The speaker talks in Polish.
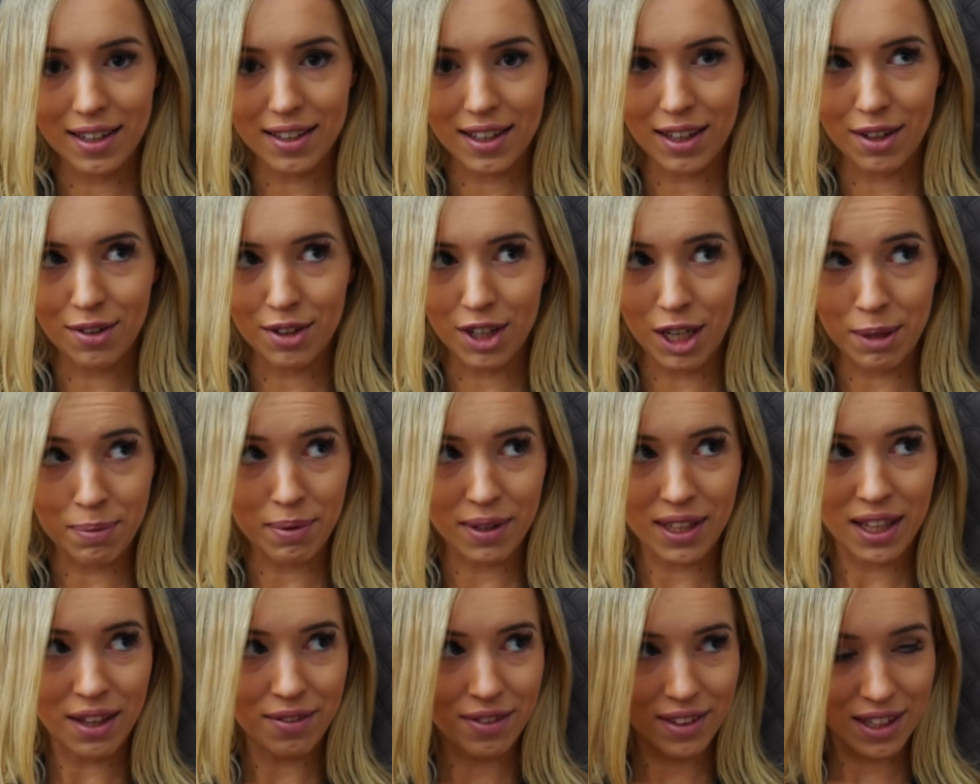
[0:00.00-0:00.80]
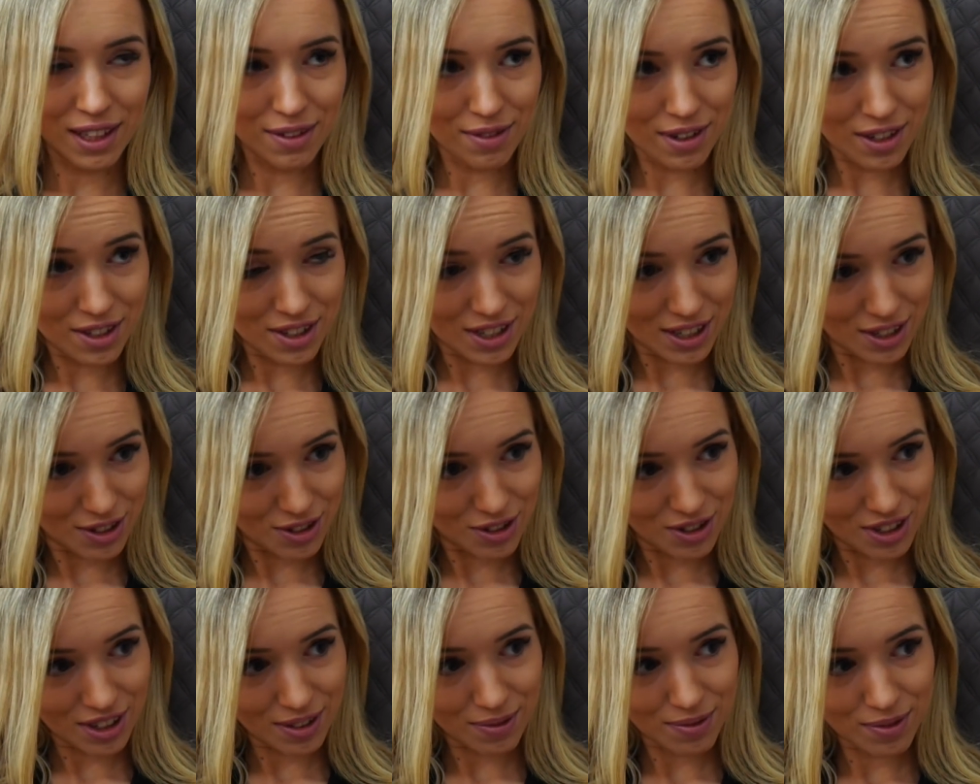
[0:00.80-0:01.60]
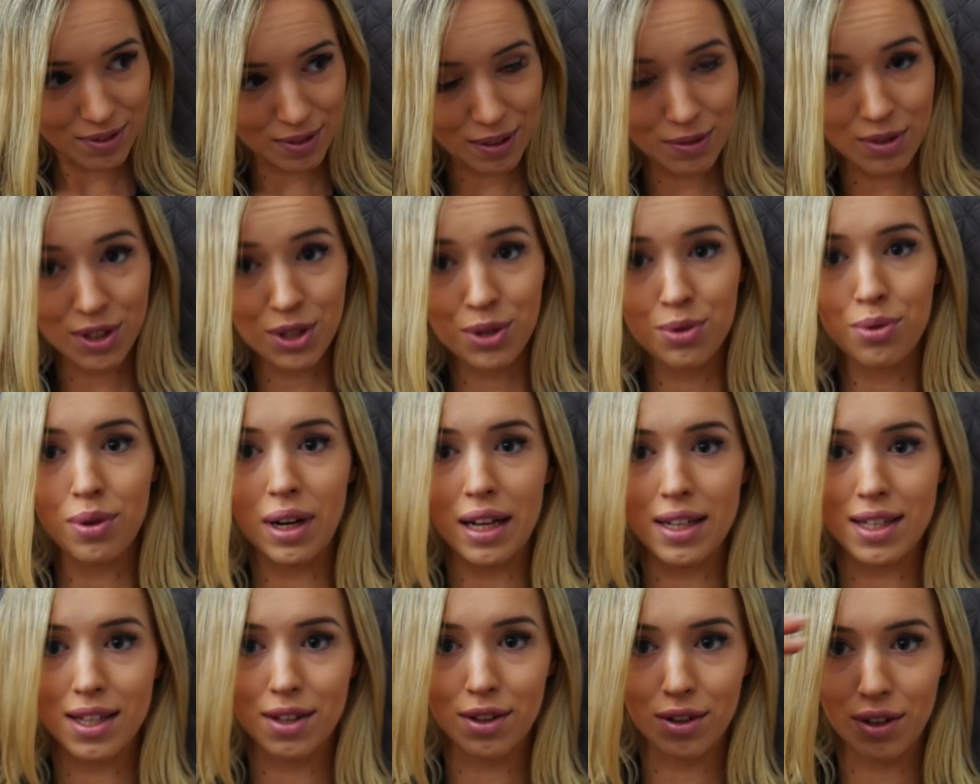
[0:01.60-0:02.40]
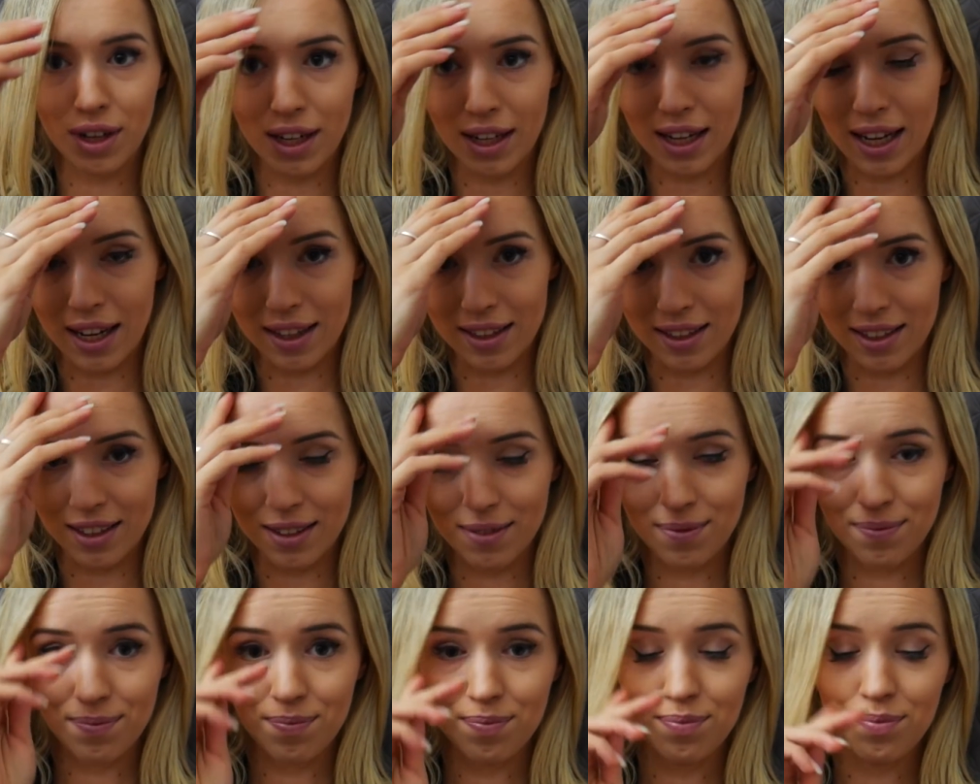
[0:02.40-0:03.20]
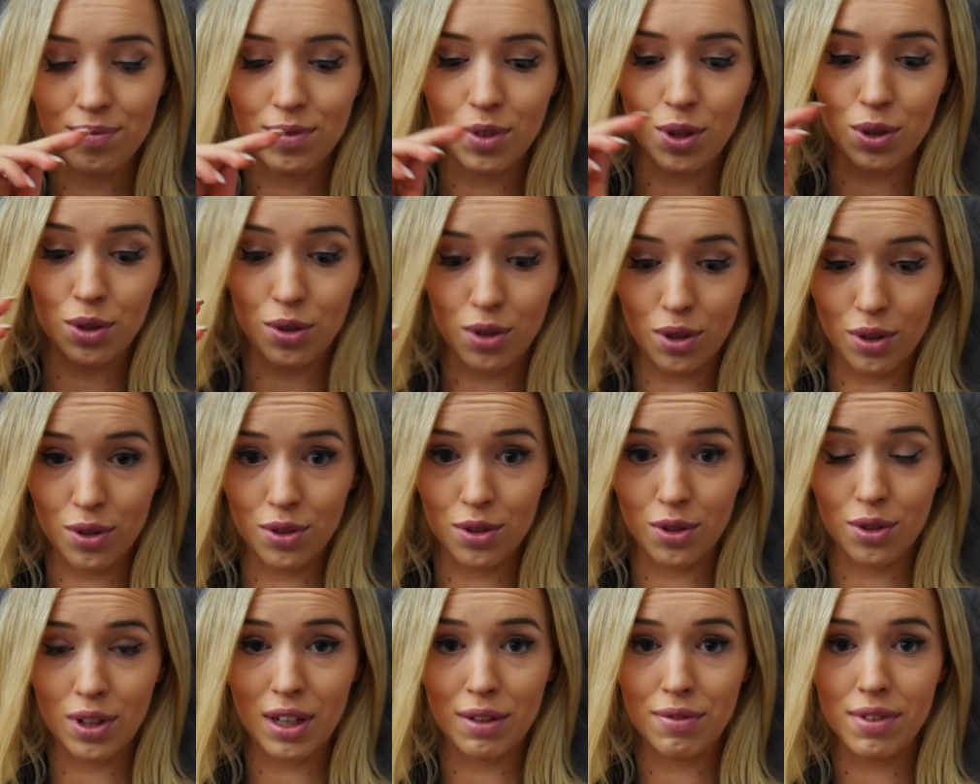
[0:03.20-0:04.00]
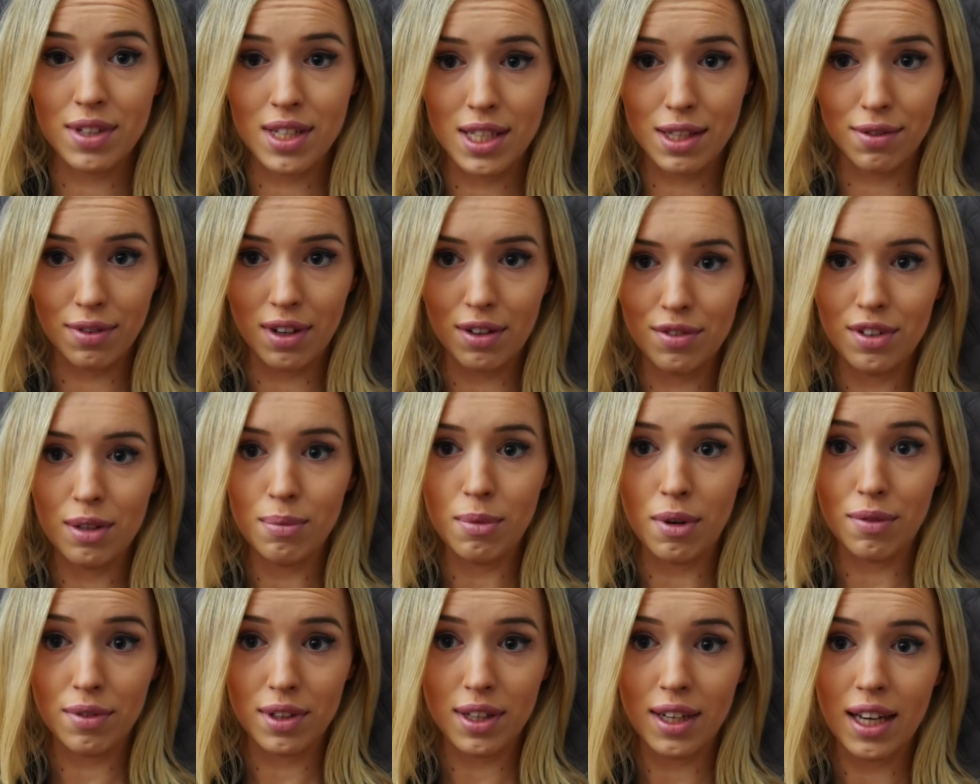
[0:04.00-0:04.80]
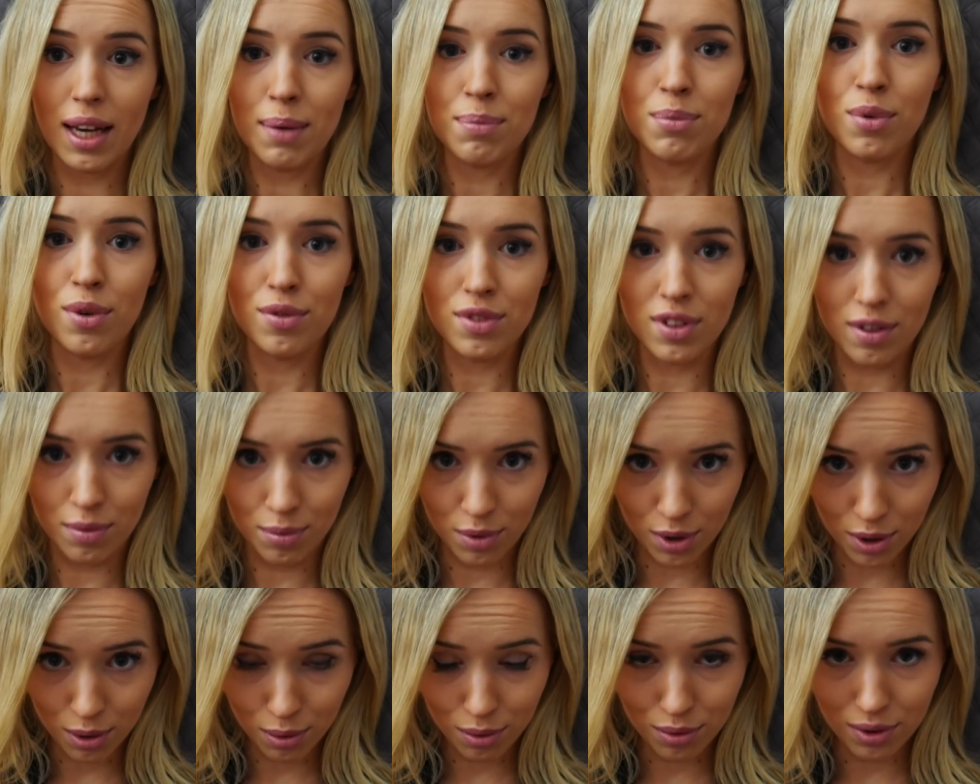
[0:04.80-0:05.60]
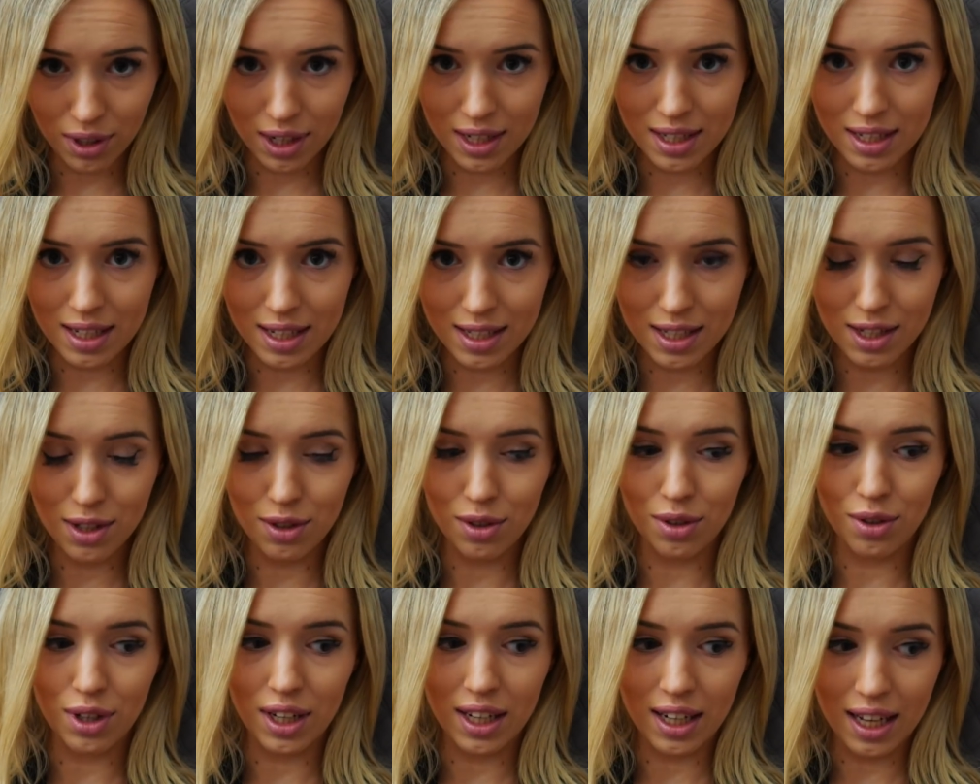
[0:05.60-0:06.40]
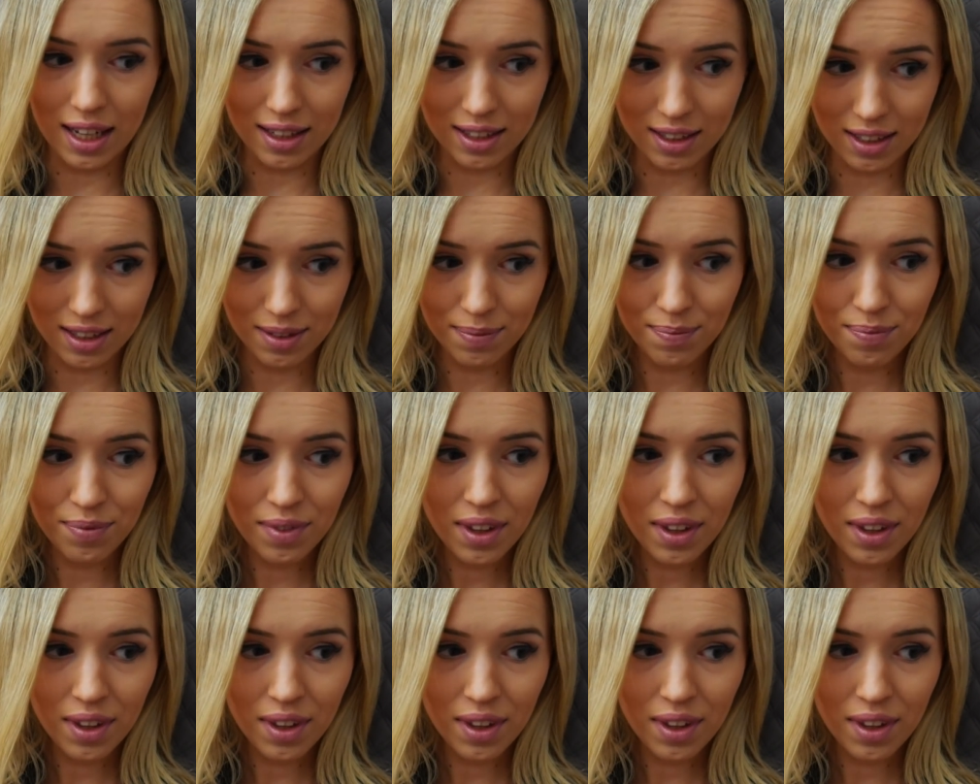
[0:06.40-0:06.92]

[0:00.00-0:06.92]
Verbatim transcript: tego chyba nawet nie wiecie jeszcze, we wrześniu lecę do Kanady do Toronto na festiwal filmowy, tak jak było w Nowym Jorku, teraz lecę do Kanady.